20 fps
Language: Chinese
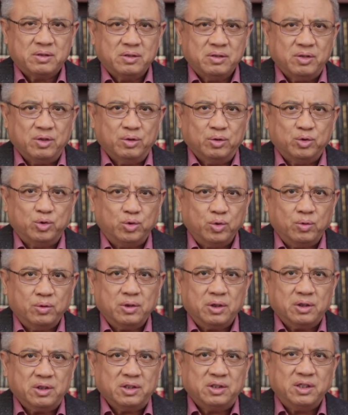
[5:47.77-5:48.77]
有重
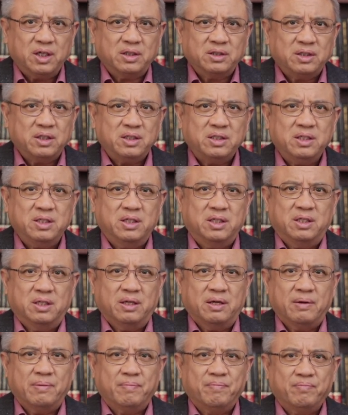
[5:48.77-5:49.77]
要的象征意义，
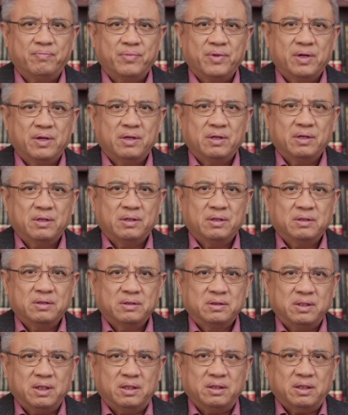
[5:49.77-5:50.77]

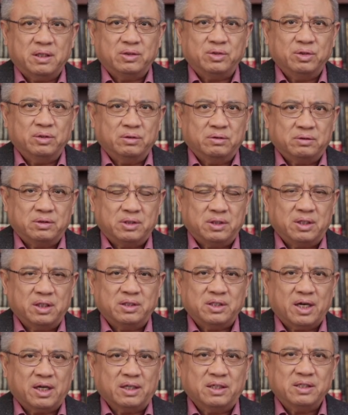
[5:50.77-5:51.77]
这个呢就值得
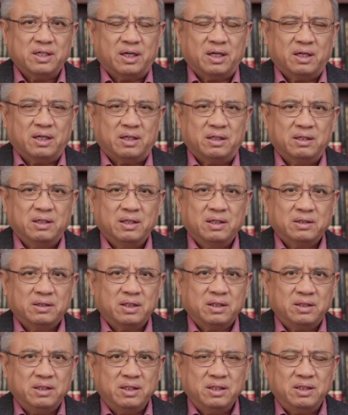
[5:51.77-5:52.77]
想一想了。这
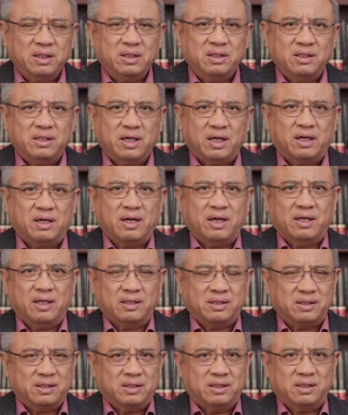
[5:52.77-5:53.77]
个地震你想想看，也
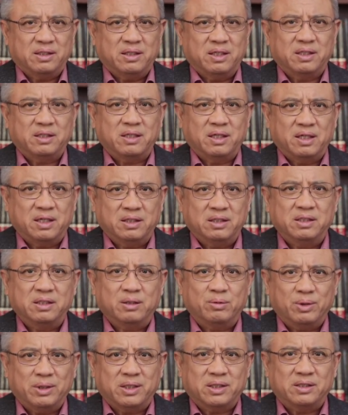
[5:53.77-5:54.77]
是一个很奇
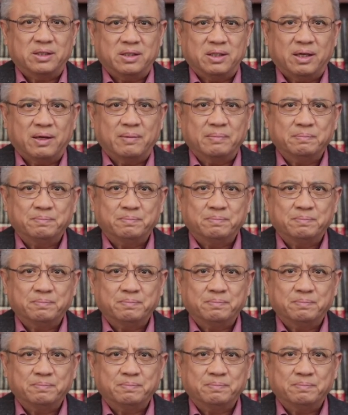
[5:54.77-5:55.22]
怪的事情。